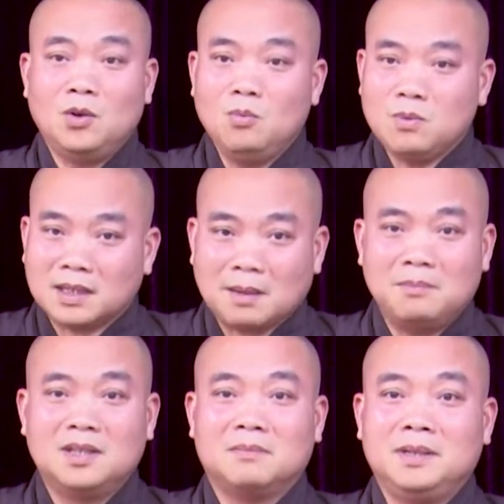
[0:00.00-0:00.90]
đúng cái
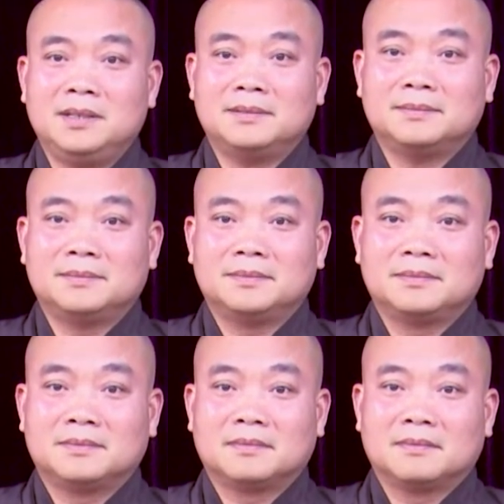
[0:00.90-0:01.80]
tâm lười biếng
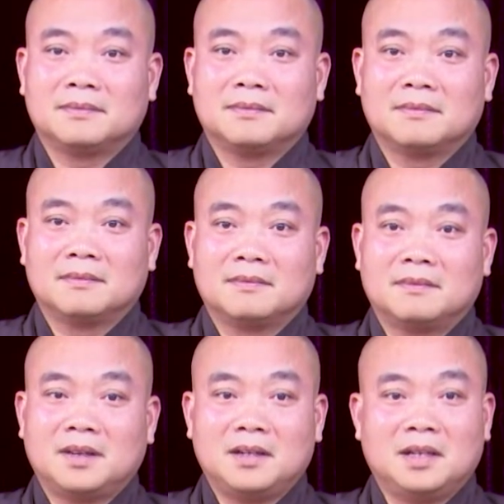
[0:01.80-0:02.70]

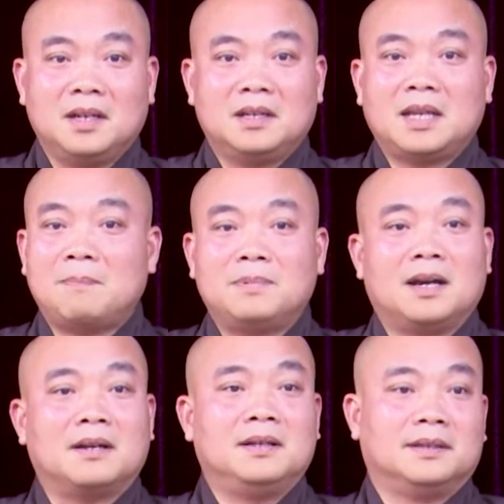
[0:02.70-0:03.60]
cho nên chấp
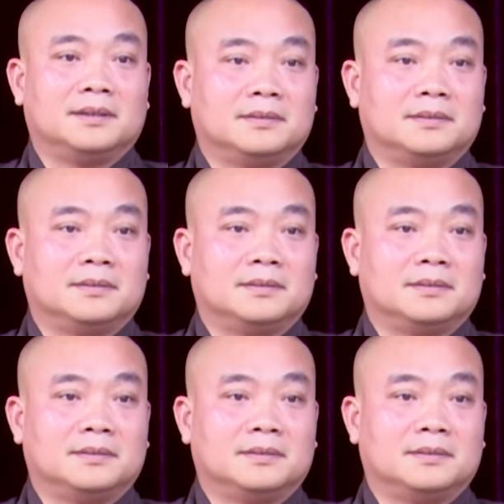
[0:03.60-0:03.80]
nhận liền